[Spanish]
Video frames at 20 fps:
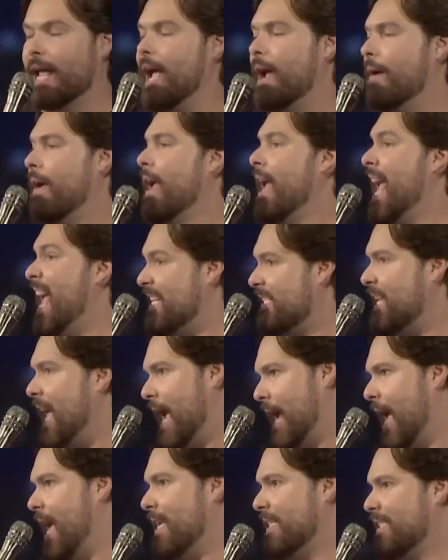es gaga, es
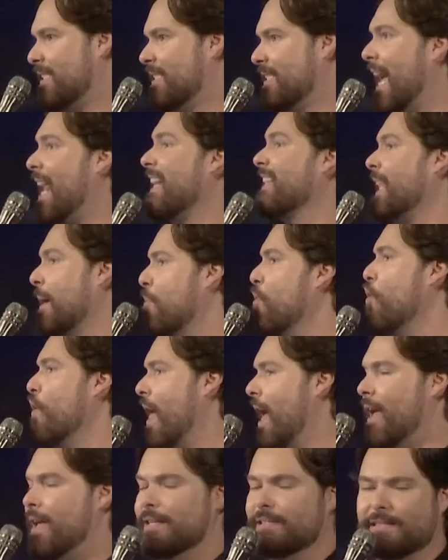gaga, es
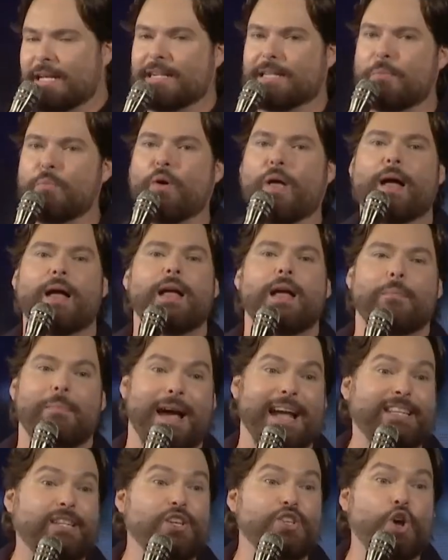tartamuda, es tartamuda.
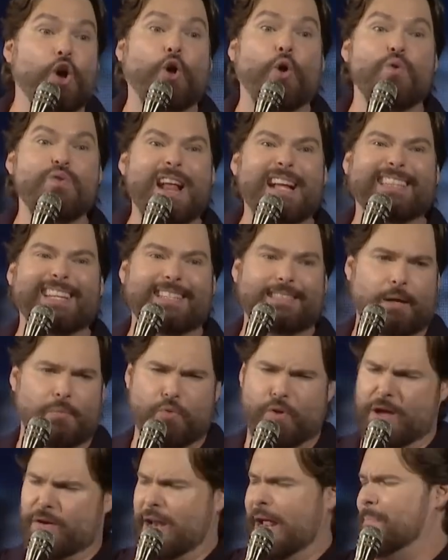Imagínate yo con una
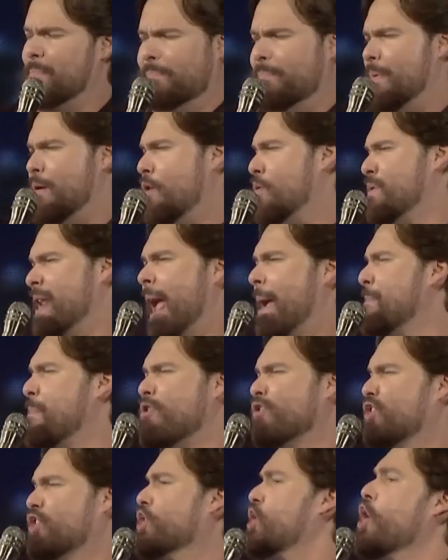tartamuda, una, no, una
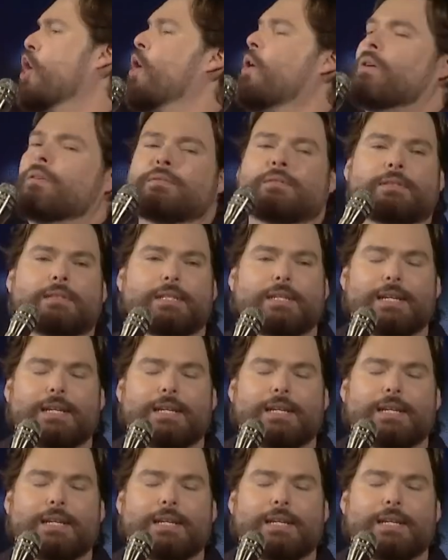emoción.